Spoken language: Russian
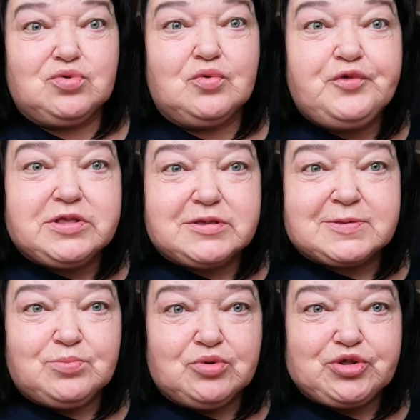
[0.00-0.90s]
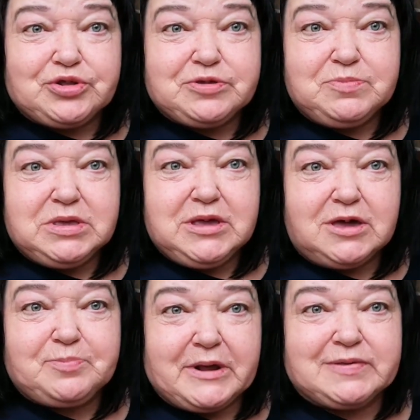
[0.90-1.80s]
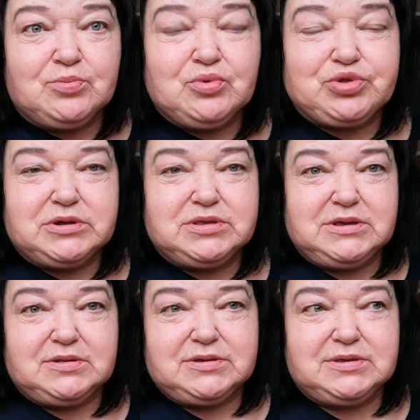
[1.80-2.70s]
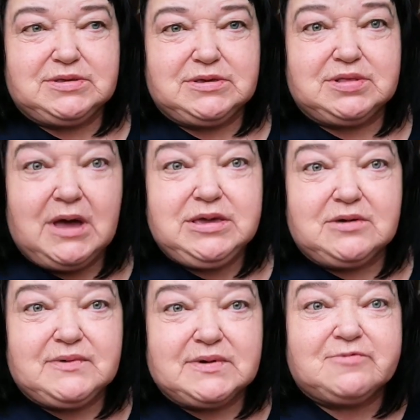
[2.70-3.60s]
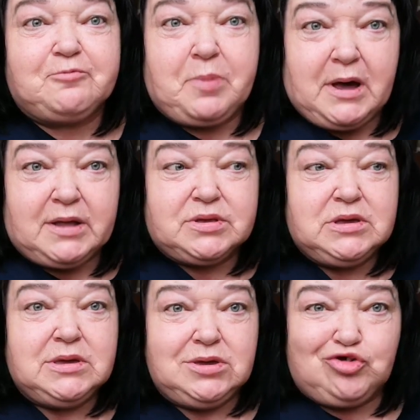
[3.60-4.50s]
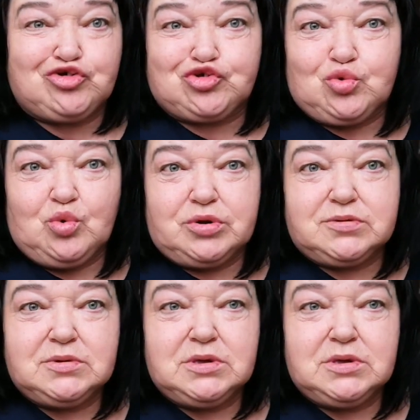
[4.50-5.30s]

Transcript: Ну, вы-то смотрите меня и просмотры делаете. Да, вас в бан, и что?